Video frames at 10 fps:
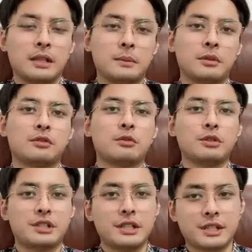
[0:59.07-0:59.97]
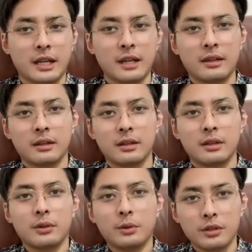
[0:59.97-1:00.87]
你比如说，中国先前
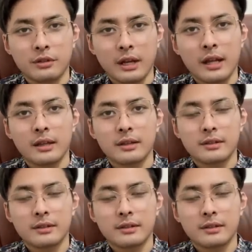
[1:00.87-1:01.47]
斡旋